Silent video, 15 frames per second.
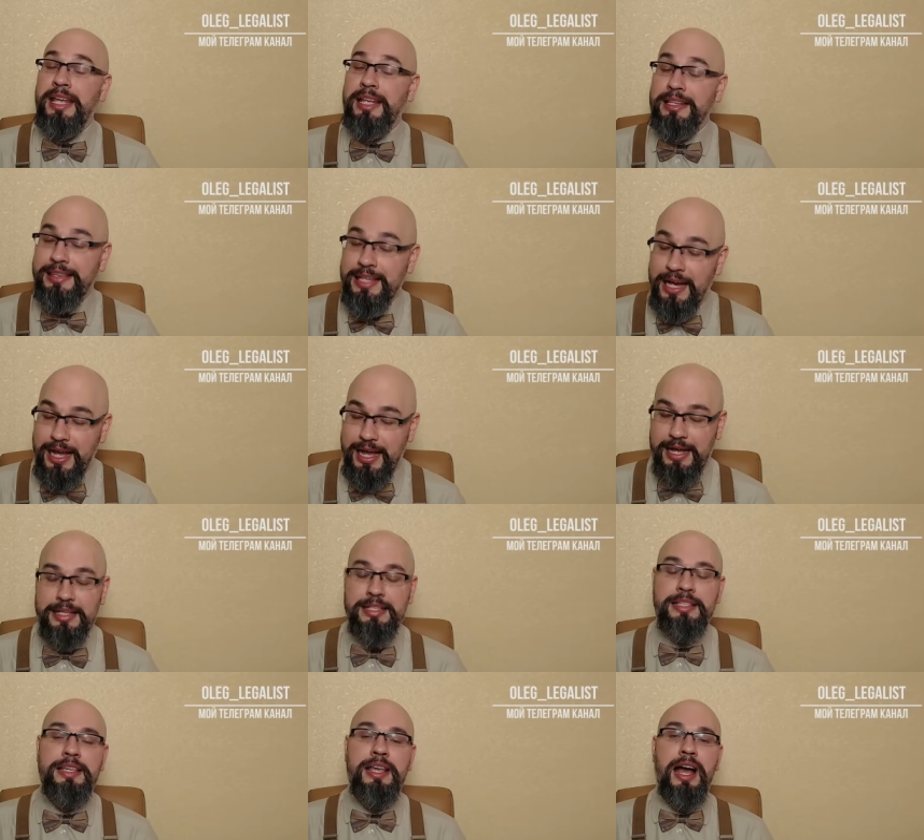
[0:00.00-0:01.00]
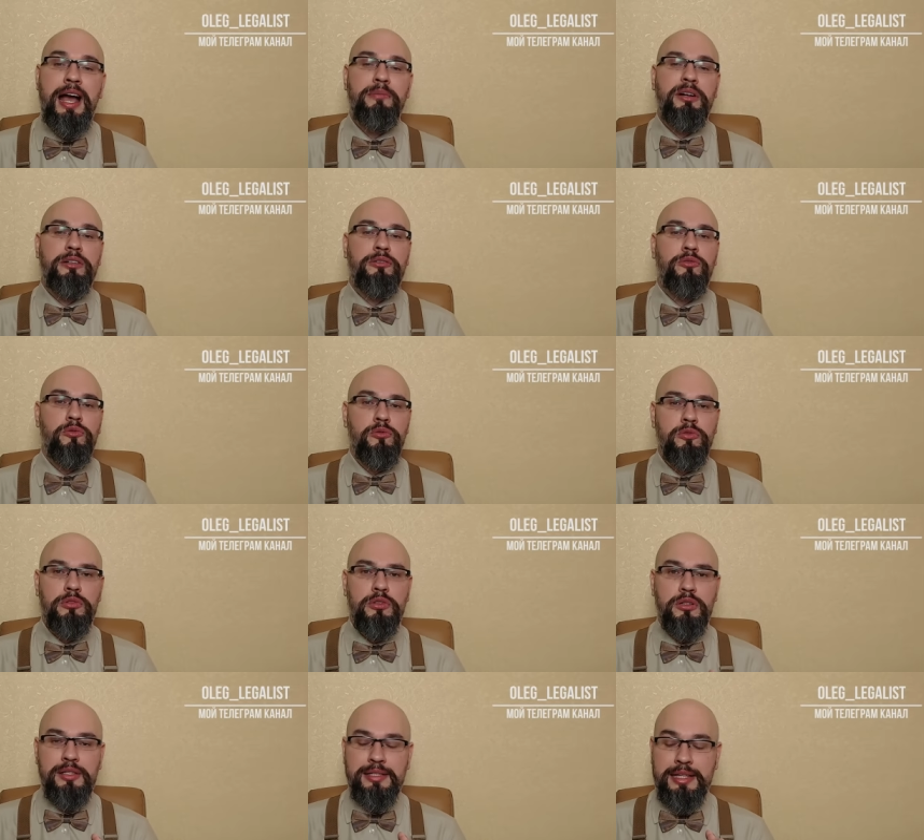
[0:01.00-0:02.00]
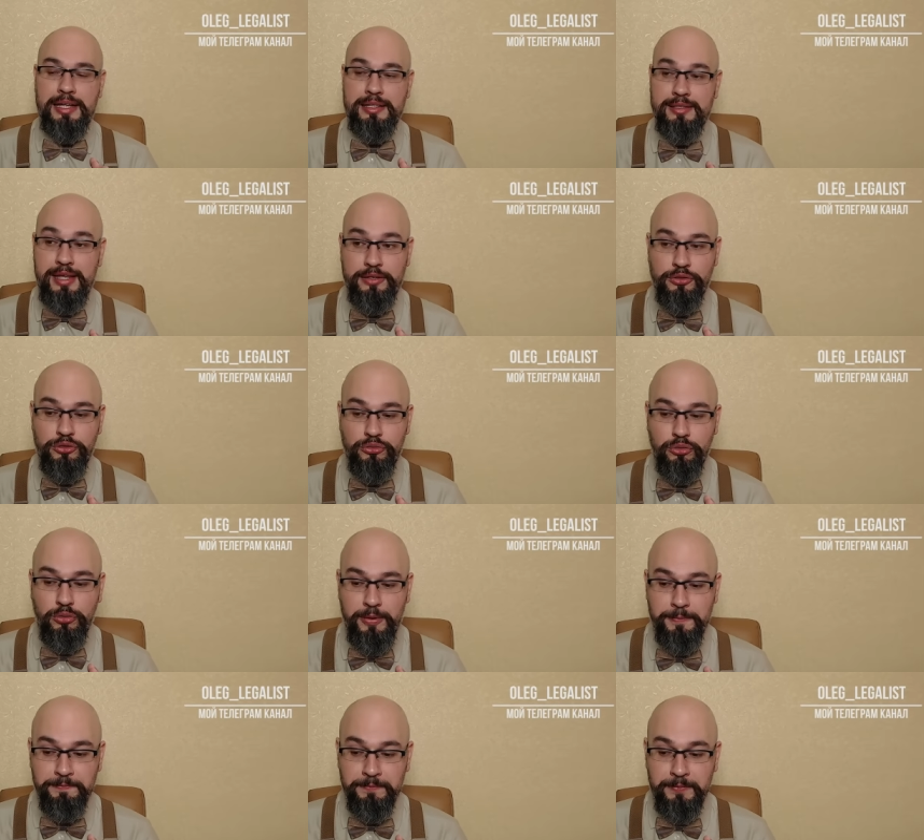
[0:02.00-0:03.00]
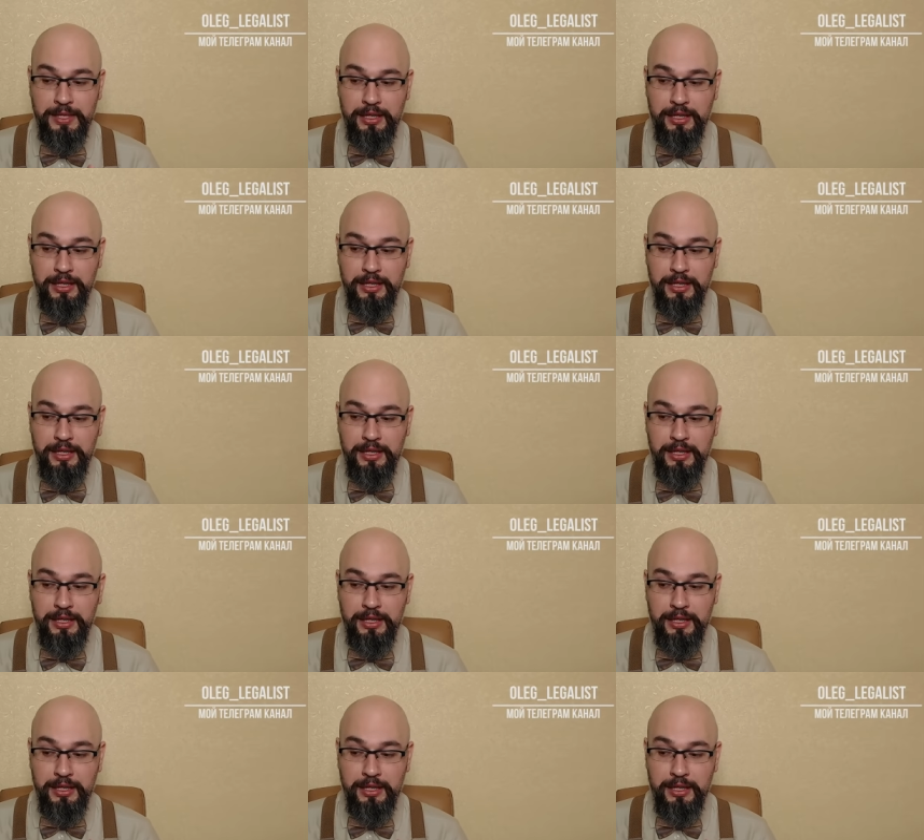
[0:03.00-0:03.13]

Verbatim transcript: Да, я могу э, сказать, что